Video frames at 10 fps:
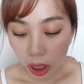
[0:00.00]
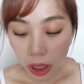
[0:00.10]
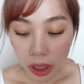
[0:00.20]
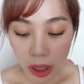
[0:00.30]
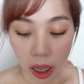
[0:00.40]

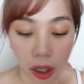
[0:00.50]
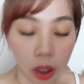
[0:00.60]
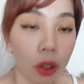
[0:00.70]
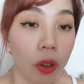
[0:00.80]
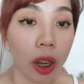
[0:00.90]
set.
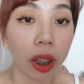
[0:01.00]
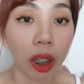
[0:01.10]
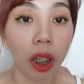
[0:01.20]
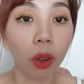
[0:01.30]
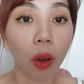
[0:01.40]
So,
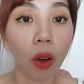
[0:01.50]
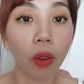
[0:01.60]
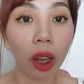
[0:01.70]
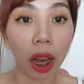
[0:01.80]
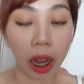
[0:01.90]
andi dito
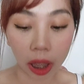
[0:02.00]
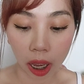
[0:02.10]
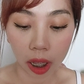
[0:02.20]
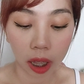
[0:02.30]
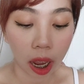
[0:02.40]
ako lahat
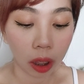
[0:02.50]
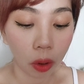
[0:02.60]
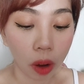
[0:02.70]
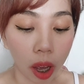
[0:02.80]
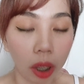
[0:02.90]
and eto
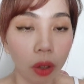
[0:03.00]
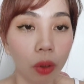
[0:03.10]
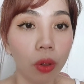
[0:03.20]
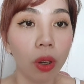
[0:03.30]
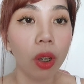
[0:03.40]
nga
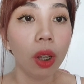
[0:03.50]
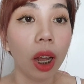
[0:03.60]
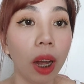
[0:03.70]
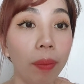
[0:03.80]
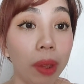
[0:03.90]
yung,
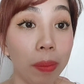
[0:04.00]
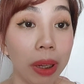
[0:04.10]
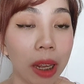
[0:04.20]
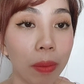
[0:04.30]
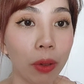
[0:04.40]
um, ba diba
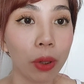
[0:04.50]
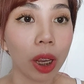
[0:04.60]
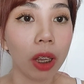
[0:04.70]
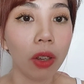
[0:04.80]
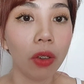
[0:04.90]
sabi ko sa
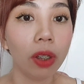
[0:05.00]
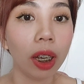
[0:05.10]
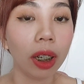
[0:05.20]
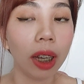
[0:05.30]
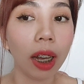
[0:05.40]
inyo
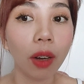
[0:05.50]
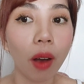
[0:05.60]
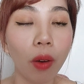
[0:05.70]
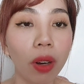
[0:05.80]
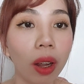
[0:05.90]
na
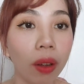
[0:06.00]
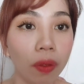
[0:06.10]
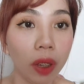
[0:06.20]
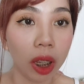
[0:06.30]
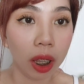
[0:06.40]
gagawa ako ng
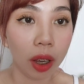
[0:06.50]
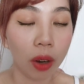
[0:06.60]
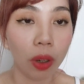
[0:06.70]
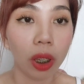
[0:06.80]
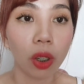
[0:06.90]

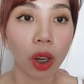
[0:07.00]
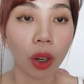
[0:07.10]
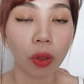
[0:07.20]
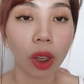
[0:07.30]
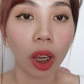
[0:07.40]
video,
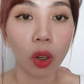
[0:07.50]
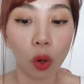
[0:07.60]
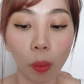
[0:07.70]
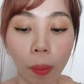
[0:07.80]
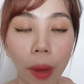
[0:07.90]
i-share ko sa inyo
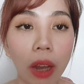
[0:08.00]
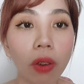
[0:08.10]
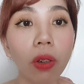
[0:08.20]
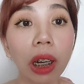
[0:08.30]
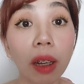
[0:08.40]
kung paano
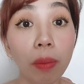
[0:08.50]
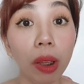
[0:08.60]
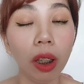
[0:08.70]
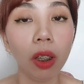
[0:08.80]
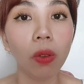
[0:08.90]
ko
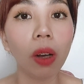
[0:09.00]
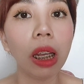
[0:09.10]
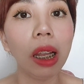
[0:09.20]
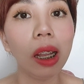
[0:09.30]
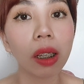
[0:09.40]
gagamitin yung
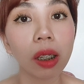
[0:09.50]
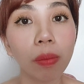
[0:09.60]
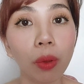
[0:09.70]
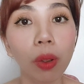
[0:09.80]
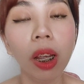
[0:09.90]
kanilang
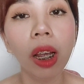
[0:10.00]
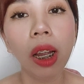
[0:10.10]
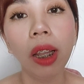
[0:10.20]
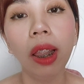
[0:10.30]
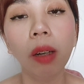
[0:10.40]
sabon
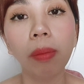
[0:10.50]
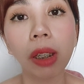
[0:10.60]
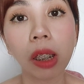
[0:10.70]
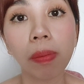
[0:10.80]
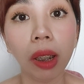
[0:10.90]
ng
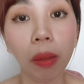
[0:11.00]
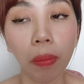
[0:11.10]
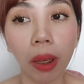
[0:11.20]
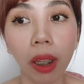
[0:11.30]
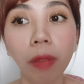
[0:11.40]
mas
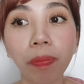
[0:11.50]
matipid.